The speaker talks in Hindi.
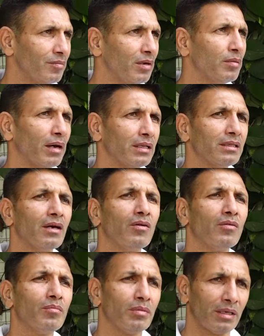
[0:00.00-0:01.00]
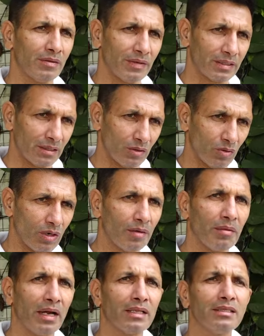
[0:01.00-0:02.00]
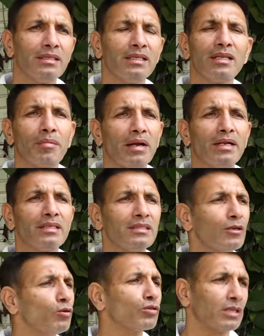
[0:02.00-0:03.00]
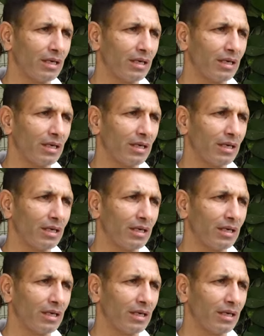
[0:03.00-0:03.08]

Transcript: मैं मानता हूँ परिवर्तन होगा भारतीय जनता पार्टी से लोग